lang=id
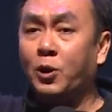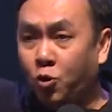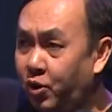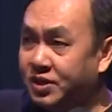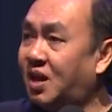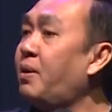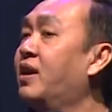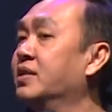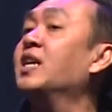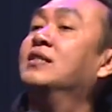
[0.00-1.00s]
peduli sama
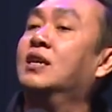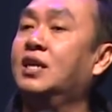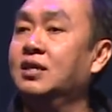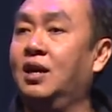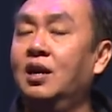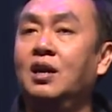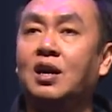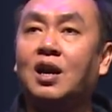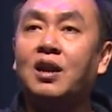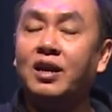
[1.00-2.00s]
yang di sekitar kita,
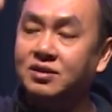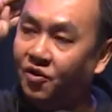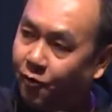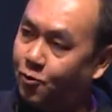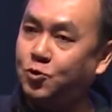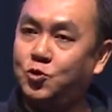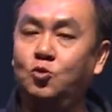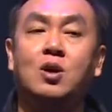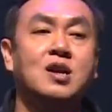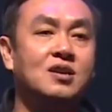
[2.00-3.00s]
karena yang jadi fokus
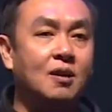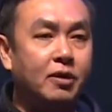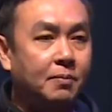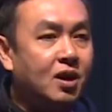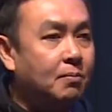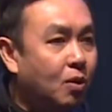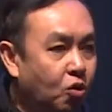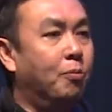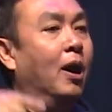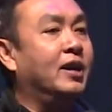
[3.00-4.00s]
Tuhan adalah bagaimana
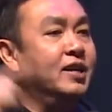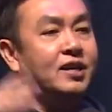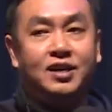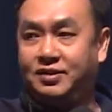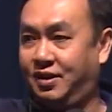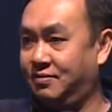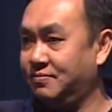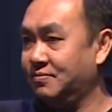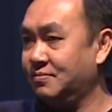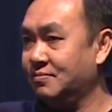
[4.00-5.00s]
mengubah diri kita.
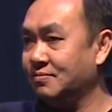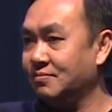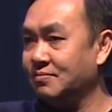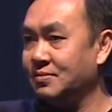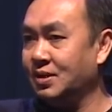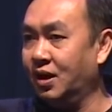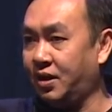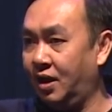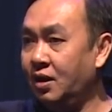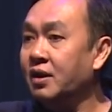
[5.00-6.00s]

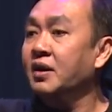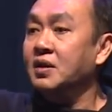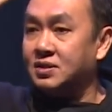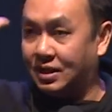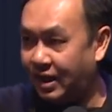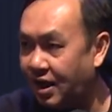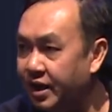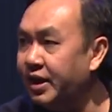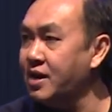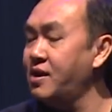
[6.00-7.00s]
Oke, okay?
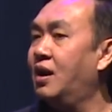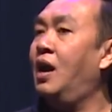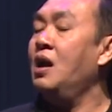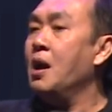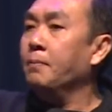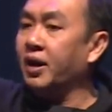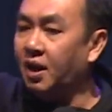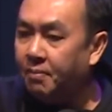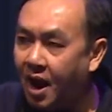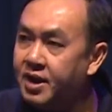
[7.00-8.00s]
sasarannya adalah
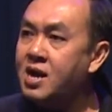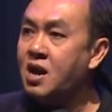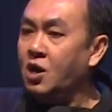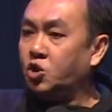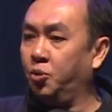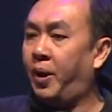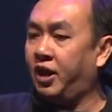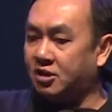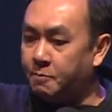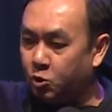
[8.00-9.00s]
bagaimana supaya
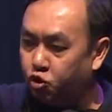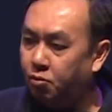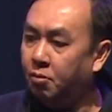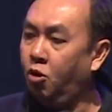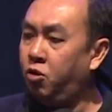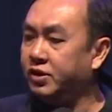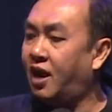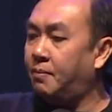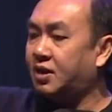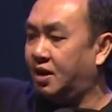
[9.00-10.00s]
kita bertumbuh
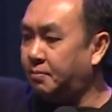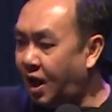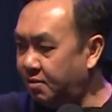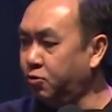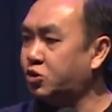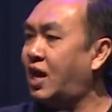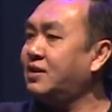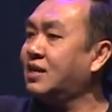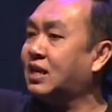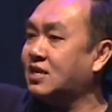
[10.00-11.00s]
dalam kelemah
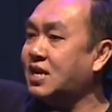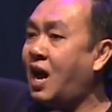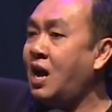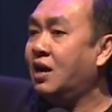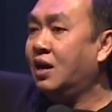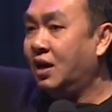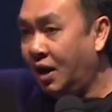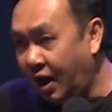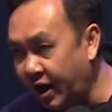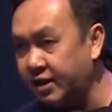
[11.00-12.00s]
lembutan dan kerendah
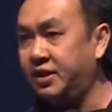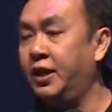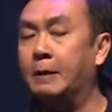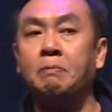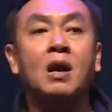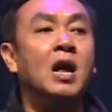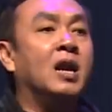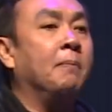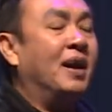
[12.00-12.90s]
hatian. Nah